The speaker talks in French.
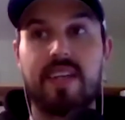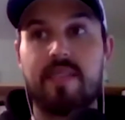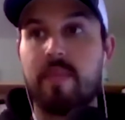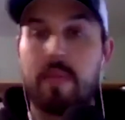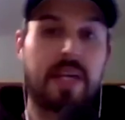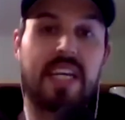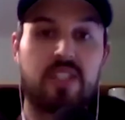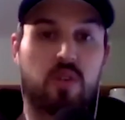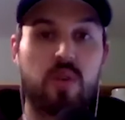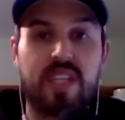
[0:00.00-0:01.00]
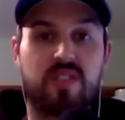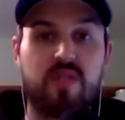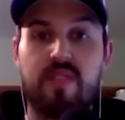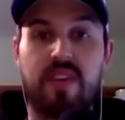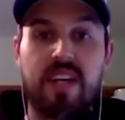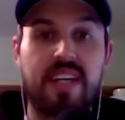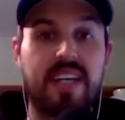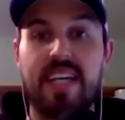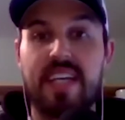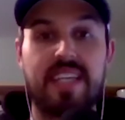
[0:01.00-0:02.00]
Mais après quatre jours, qu'est-ce que tu vas faire?
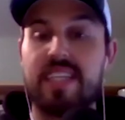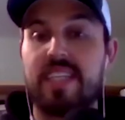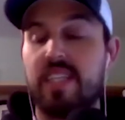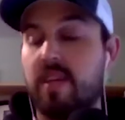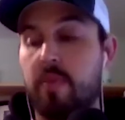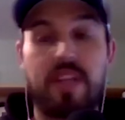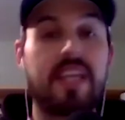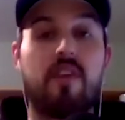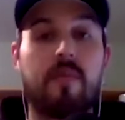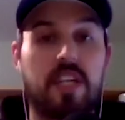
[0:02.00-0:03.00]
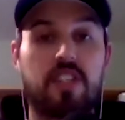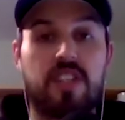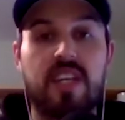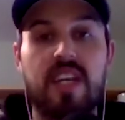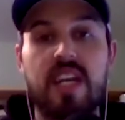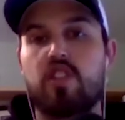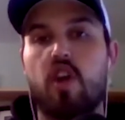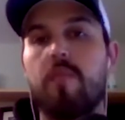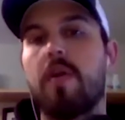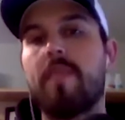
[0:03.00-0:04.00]
Il n'y a plus rien qui va marcher. C'est
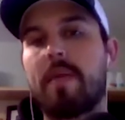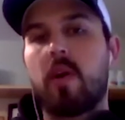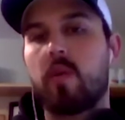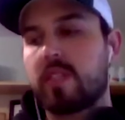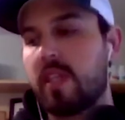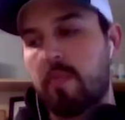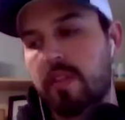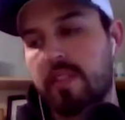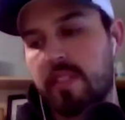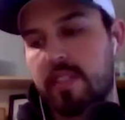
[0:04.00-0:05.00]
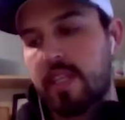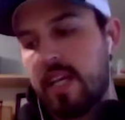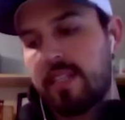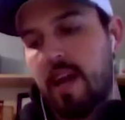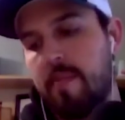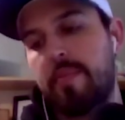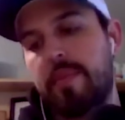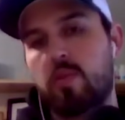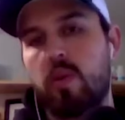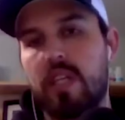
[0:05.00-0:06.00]
un peu le même concept. C'est, c'est la même
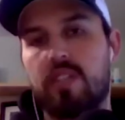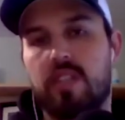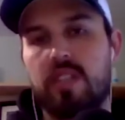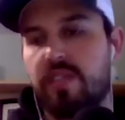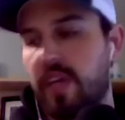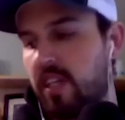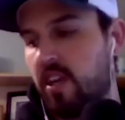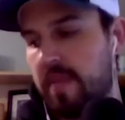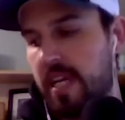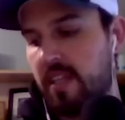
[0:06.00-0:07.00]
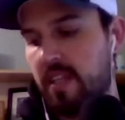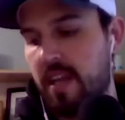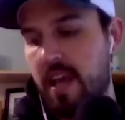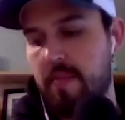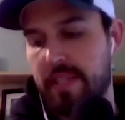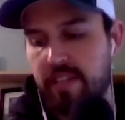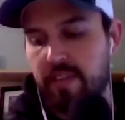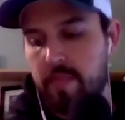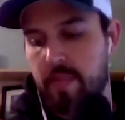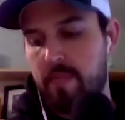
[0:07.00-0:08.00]
histoire dans un différent domaine, mais c'est
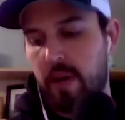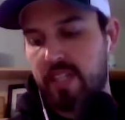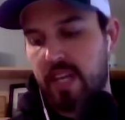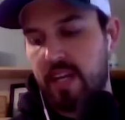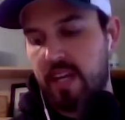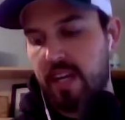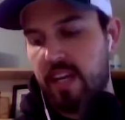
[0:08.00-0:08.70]
vraiment important